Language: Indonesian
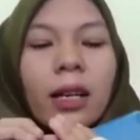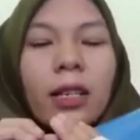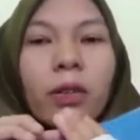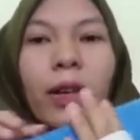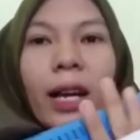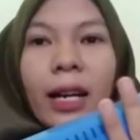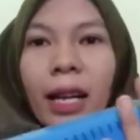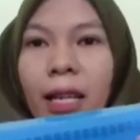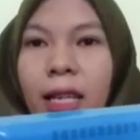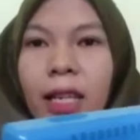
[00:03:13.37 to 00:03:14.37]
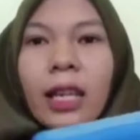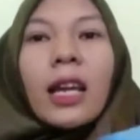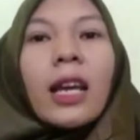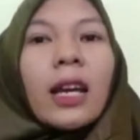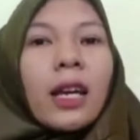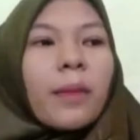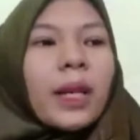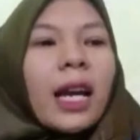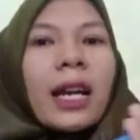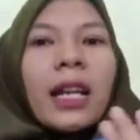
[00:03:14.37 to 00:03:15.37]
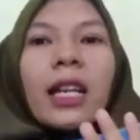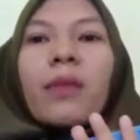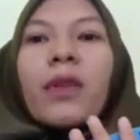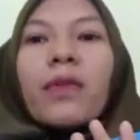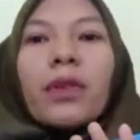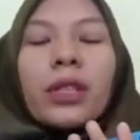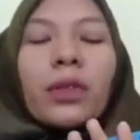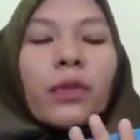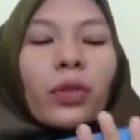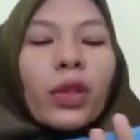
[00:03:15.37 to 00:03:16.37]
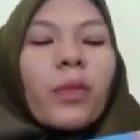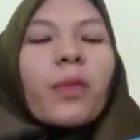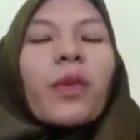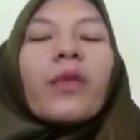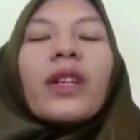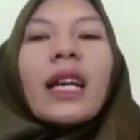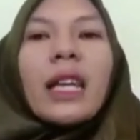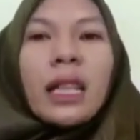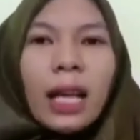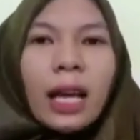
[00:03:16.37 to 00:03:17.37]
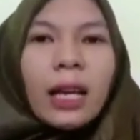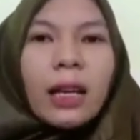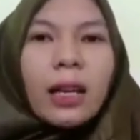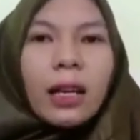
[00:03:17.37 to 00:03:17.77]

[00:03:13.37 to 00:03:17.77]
uh, digunakan kayak gini. Pegangan ini berfungsi untuk mempermudah kita